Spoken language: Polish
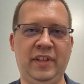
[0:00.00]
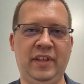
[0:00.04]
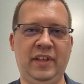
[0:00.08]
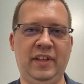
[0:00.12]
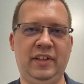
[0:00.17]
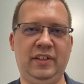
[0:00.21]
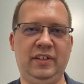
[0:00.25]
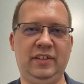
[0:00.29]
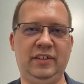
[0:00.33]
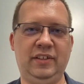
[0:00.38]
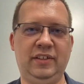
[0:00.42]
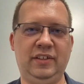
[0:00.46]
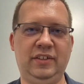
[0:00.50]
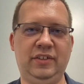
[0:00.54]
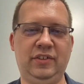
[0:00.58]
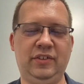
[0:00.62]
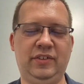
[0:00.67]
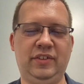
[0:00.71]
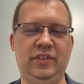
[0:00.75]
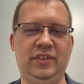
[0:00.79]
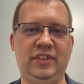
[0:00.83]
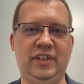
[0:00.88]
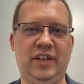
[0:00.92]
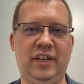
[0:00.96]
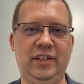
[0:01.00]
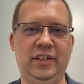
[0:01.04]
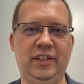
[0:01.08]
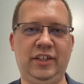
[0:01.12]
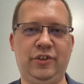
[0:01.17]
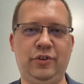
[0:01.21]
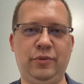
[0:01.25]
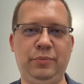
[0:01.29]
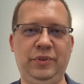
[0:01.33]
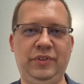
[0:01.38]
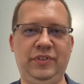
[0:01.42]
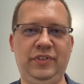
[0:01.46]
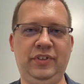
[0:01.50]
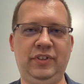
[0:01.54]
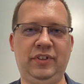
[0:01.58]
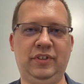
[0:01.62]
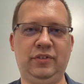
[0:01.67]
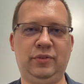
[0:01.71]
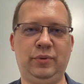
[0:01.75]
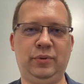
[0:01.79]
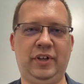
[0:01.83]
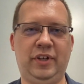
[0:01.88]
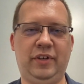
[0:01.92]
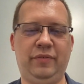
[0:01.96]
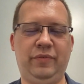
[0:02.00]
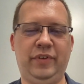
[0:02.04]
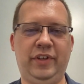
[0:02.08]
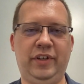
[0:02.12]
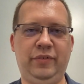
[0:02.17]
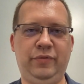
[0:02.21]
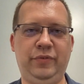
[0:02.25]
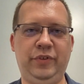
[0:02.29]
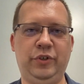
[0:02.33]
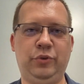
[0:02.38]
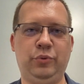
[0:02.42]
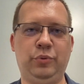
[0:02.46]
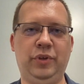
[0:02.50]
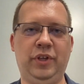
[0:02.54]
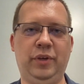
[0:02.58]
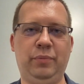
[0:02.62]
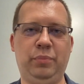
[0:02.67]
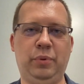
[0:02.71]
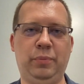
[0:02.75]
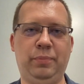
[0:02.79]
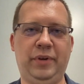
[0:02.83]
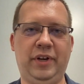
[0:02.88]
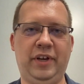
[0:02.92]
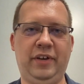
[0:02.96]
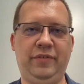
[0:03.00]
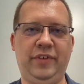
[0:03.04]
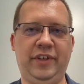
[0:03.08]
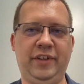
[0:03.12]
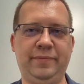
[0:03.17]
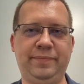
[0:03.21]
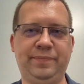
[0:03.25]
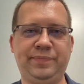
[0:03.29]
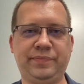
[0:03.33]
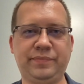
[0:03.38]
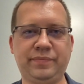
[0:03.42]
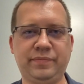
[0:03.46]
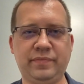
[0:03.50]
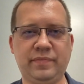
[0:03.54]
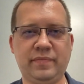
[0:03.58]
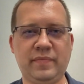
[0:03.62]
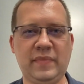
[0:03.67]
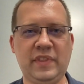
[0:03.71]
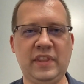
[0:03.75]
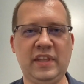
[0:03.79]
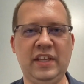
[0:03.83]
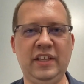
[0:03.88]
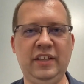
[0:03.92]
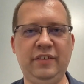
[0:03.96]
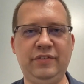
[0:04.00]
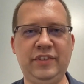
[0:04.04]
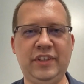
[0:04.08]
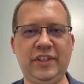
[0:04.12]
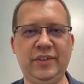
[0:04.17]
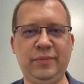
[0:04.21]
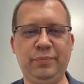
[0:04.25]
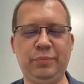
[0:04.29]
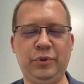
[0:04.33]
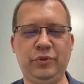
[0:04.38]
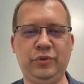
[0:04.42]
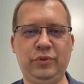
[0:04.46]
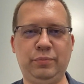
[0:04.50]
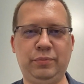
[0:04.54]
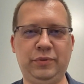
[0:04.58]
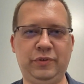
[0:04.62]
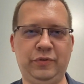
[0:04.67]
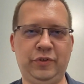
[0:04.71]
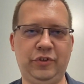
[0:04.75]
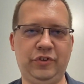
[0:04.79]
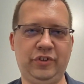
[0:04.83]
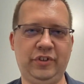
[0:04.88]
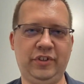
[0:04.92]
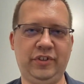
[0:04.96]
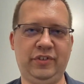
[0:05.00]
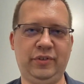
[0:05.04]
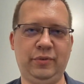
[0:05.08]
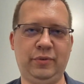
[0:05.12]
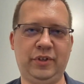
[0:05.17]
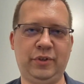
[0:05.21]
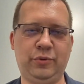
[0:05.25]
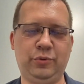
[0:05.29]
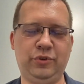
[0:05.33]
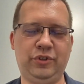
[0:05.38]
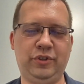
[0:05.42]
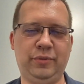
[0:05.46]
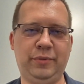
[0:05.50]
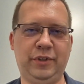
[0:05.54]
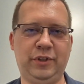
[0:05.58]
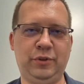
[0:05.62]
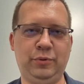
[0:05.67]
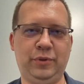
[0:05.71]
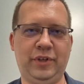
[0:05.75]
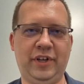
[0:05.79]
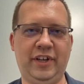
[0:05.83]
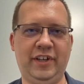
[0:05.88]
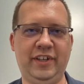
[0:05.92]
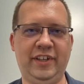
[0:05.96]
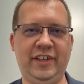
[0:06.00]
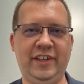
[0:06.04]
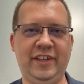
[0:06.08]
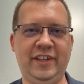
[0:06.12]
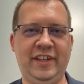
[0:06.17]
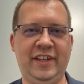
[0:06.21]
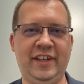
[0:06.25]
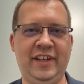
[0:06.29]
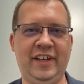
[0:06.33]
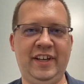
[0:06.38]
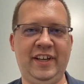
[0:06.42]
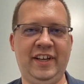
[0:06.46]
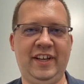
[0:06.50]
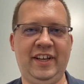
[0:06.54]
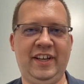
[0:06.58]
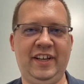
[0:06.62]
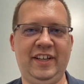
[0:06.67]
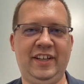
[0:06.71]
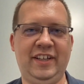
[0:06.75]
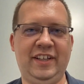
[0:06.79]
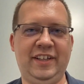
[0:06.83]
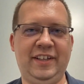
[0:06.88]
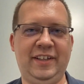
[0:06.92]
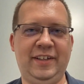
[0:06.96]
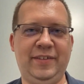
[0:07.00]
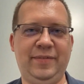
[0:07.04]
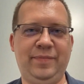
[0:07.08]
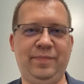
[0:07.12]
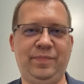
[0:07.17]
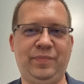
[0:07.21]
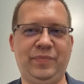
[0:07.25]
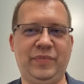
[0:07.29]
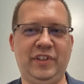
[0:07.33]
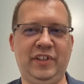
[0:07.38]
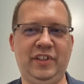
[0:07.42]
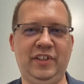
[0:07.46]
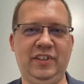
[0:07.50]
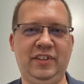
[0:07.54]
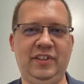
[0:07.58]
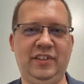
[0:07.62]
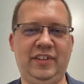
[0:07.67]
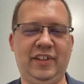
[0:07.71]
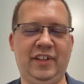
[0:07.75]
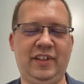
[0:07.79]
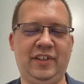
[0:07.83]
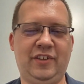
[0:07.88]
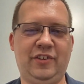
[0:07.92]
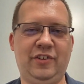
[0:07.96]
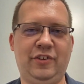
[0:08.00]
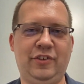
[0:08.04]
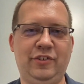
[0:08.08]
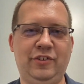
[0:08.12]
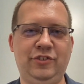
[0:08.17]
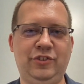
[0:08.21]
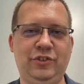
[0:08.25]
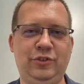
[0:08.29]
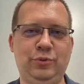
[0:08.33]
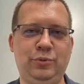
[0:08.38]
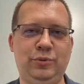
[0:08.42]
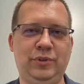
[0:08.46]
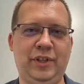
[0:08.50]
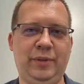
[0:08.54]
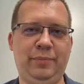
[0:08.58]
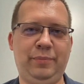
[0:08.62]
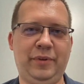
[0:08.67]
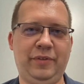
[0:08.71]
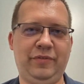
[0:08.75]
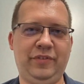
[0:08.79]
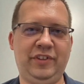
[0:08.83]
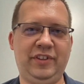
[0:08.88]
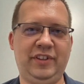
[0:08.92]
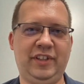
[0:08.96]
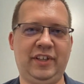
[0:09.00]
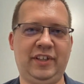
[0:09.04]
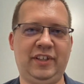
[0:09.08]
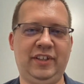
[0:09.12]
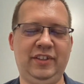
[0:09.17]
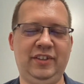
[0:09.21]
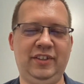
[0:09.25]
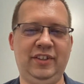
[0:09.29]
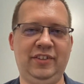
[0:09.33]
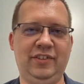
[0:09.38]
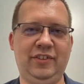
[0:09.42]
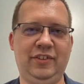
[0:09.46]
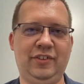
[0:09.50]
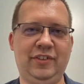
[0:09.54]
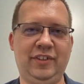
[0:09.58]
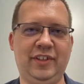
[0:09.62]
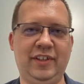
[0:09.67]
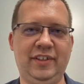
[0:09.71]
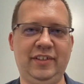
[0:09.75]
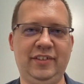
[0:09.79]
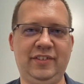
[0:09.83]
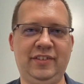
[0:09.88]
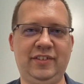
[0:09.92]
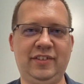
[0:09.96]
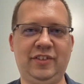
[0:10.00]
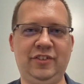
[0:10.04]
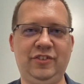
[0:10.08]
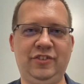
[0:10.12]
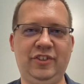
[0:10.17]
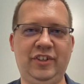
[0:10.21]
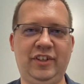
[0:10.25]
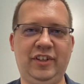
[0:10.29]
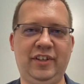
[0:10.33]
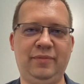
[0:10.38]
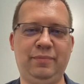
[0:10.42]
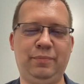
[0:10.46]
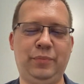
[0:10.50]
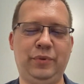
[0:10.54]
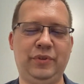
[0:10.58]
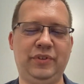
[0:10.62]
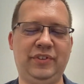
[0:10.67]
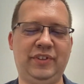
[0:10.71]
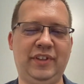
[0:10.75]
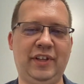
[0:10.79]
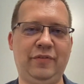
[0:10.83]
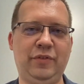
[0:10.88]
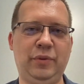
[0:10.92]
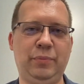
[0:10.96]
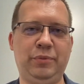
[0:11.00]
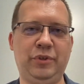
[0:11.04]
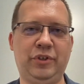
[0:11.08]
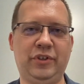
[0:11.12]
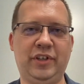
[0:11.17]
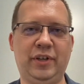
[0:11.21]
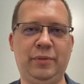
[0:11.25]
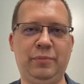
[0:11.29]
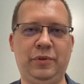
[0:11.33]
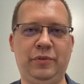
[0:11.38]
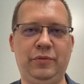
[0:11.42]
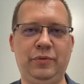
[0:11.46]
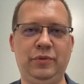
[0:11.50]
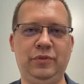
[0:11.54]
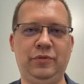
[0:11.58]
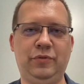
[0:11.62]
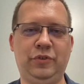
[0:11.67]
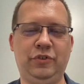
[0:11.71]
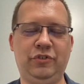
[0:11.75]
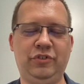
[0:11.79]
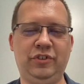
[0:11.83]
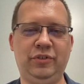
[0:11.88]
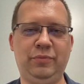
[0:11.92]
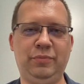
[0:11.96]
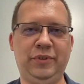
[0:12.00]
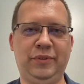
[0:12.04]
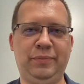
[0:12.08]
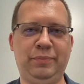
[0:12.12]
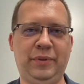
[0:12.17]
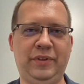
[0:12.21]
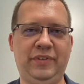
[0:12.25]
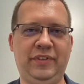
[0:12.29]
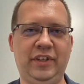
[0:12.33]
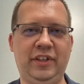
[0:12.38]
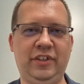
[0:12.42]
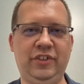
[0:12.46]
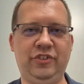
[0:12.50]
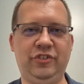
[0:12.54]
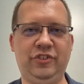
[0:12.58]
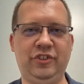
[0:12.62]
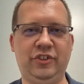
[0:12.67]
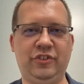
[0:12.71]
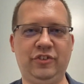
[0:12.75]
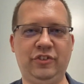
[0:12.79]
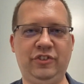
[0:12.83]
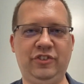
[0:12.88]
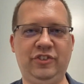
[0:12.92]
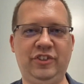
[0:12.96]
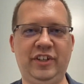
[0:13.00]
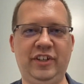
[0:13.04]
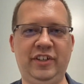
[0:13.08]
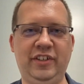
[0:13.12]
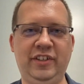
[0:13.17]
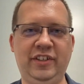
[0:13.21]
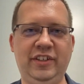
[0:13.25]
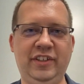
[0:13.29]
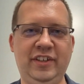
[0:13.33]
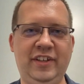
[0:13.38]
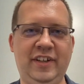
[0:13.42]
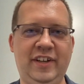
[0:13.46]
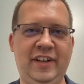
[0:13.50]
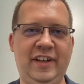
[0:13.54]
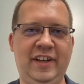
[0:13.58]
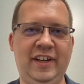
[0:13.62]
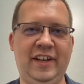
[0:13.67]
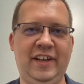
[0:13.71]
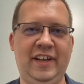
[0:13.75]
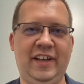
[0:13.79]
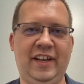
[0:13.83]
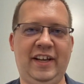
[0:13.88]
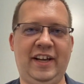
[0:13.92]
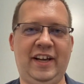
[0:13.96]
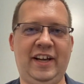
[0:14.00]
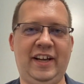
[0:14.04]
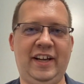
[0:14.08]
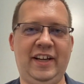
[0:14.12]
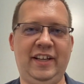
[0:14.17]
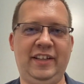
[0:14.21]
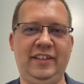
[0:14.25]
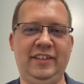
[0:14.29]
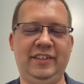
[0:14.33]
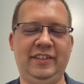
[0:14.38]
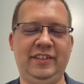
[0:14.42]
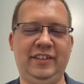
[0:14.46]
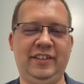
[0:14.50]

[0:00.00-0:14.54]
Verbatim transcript: do Centralnej Komisji, która weryfikuje, poprawia i w ten sposób tworzone są arkusze maturalne. I zachodzi tutaj pewien taki dysonans, gdzie podstawę programową tworzyliby specjaliści kościelni, a e,